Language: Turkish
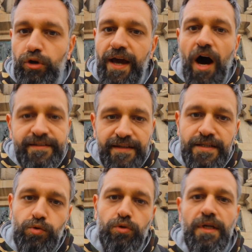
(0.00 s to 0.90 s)
dolayı
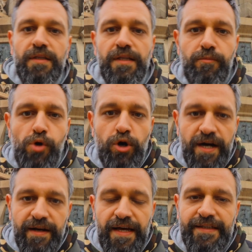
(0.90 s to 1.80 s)
Akdeniz kullanılamıyor,
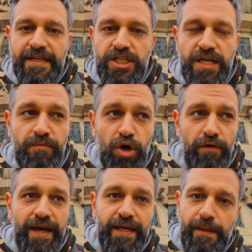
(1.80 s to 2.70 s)
karadan geçilemiyor
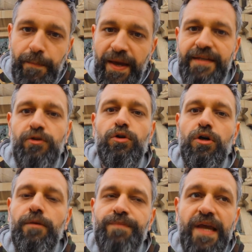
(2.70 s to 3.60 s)
ve İpek
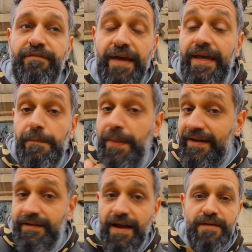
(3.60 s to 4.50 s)
yolu e, ve
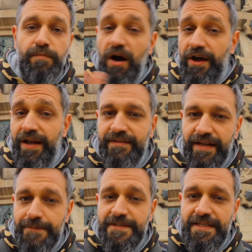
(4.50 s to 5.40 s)
İpekler,
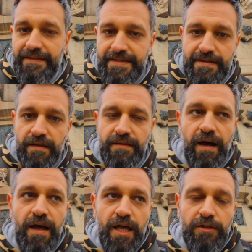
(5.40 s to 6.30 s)
baharatlar hepsi Hindistan'da.
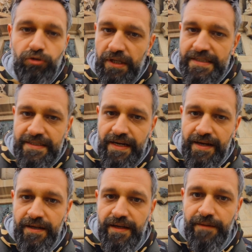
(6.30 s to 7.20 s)

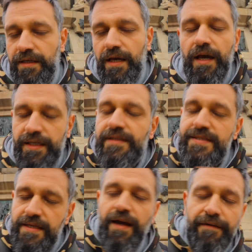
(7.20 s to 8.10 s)
Dolayısıyla e,
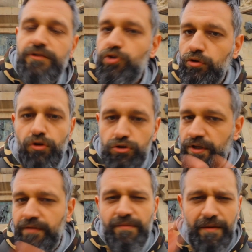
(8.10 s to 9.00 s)
Hindistan'a evet çok doğru
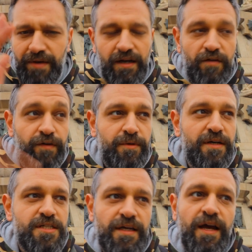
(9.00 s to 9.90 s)
söyledim ya bir an kafam
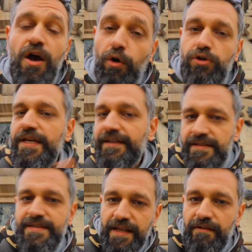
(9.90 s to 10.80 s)
karıştı. O yüzden
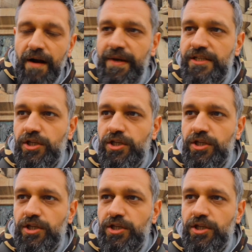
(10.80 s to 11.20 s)
Hindistan'a varmaya